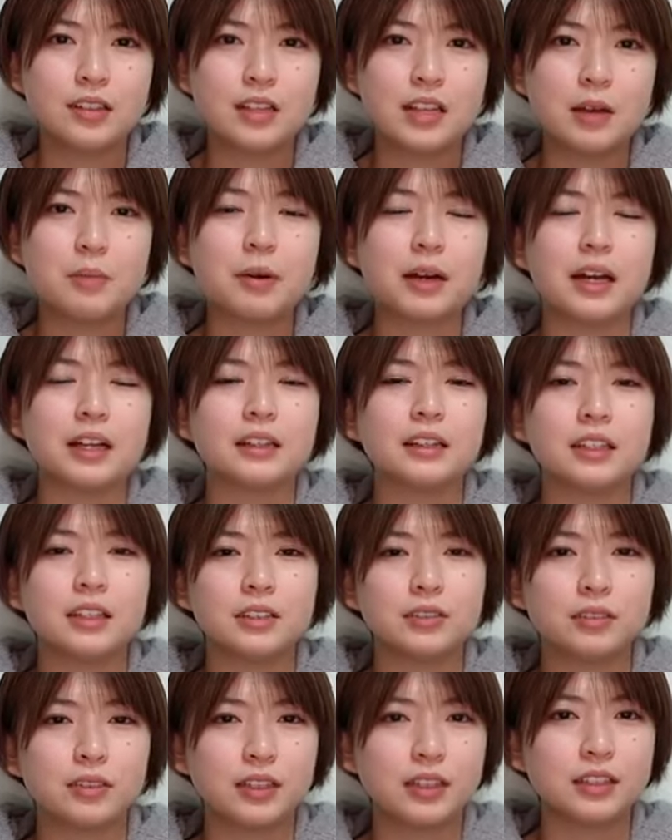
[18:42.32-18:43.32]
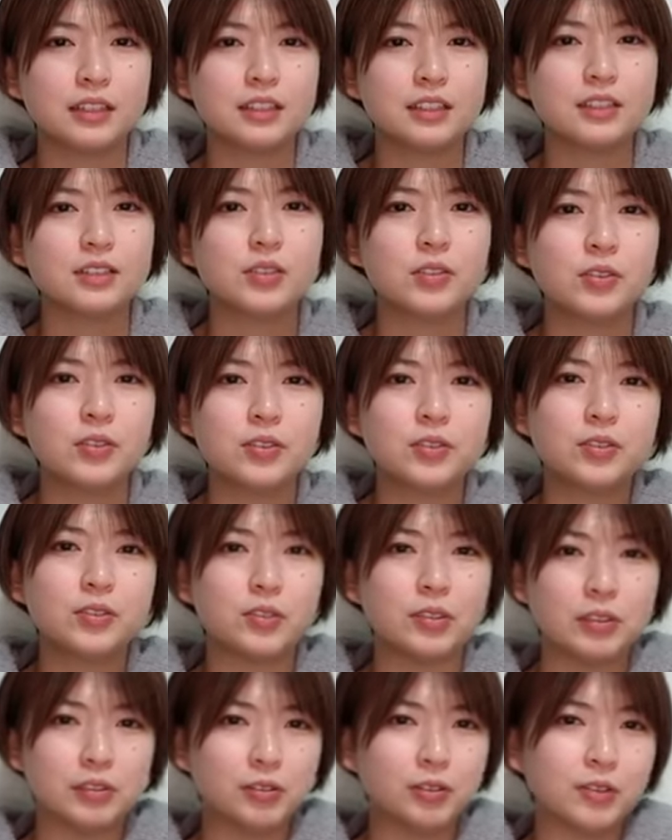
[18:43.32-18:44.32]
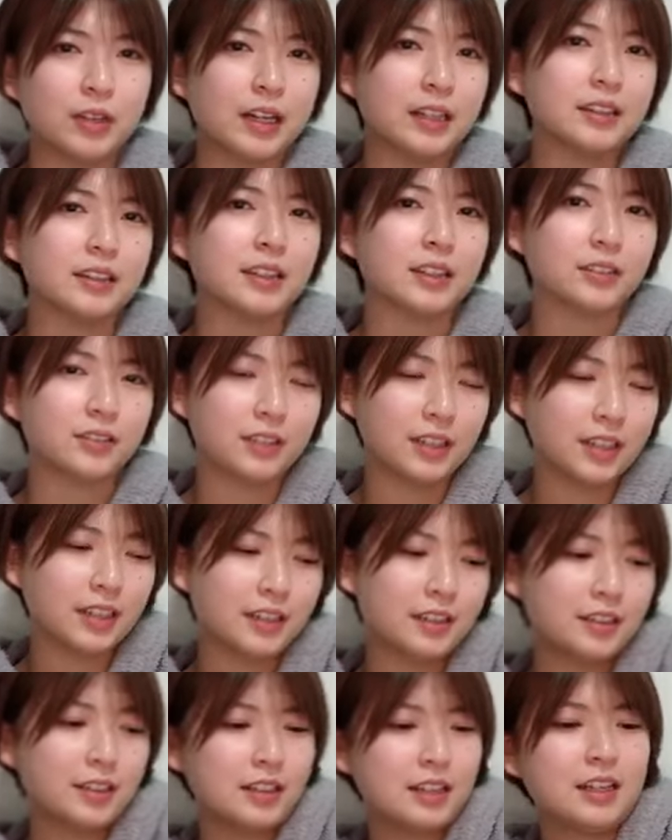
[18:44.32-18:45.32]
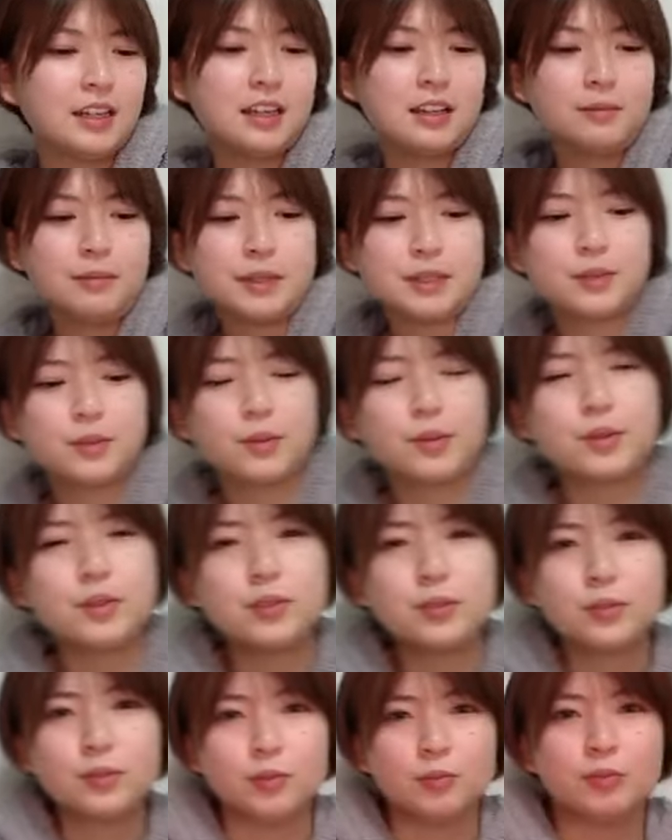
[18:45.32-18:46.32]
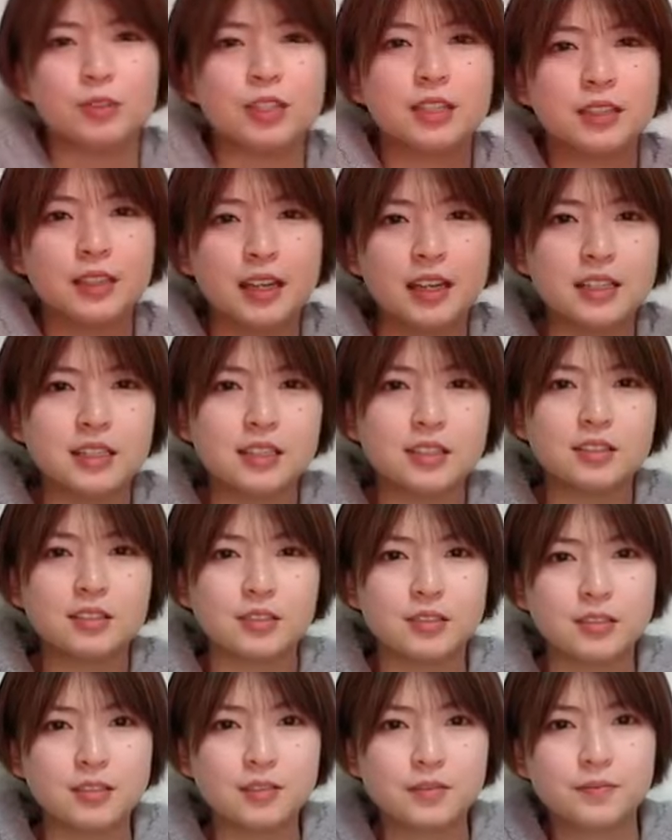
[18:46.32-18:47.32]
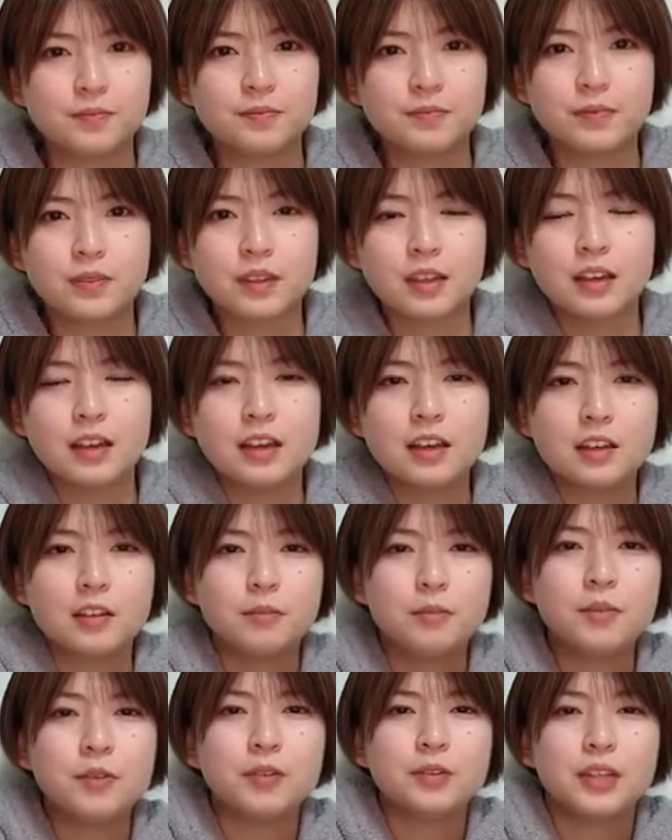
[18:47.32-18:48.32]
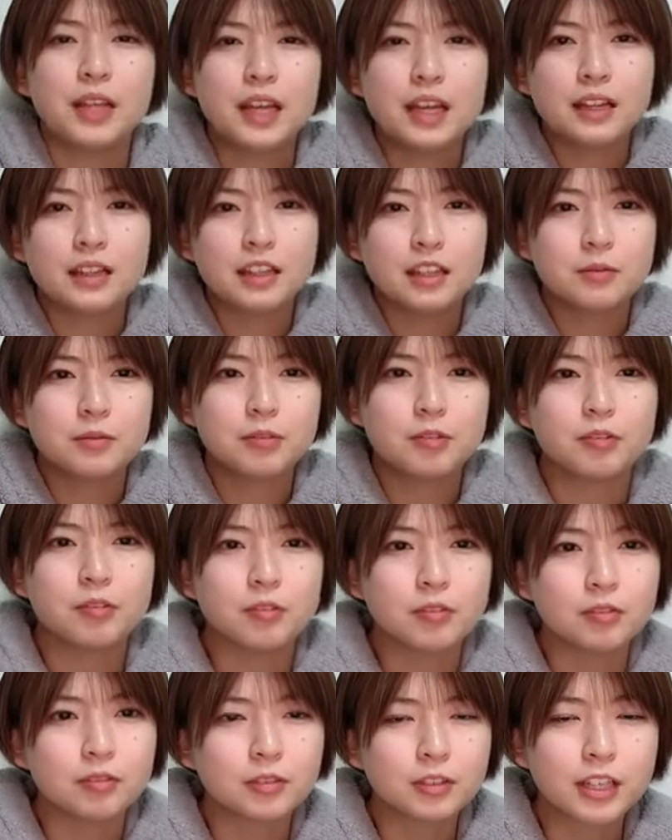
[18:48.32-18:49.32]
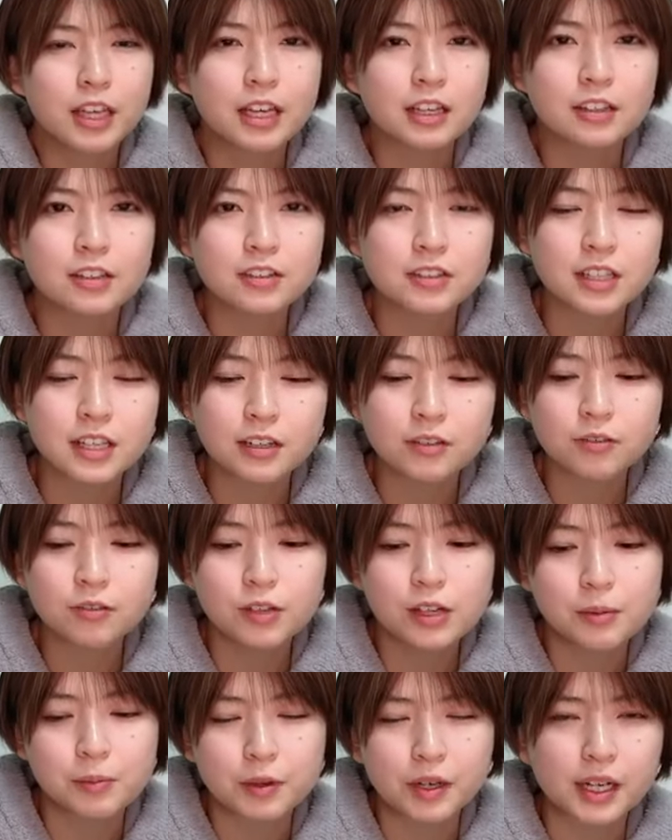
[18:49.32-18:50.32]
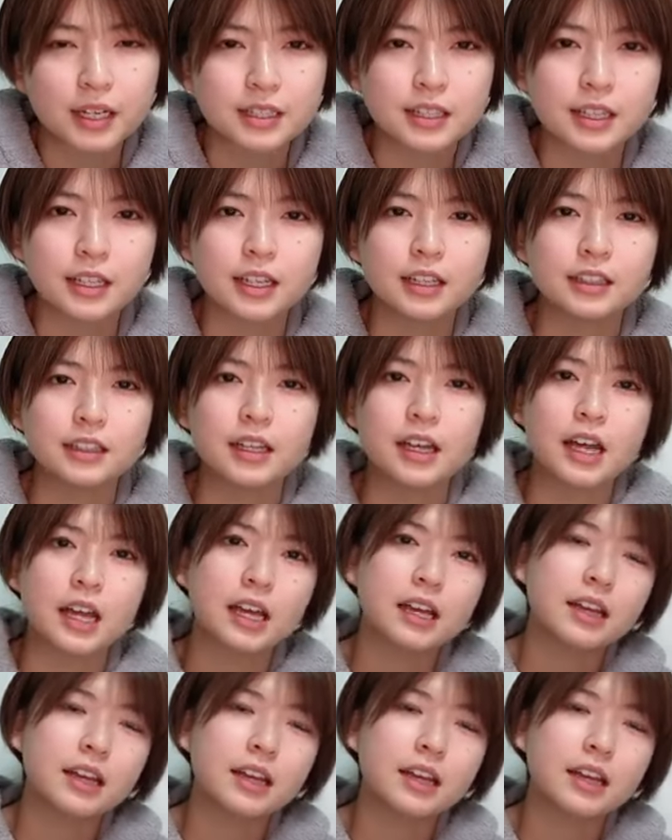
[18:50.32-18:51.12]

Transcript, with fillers: やばかったりとかそういうのよくあったので、まあ、そういうのも期待しつつもうねでも研究生公演も重ねて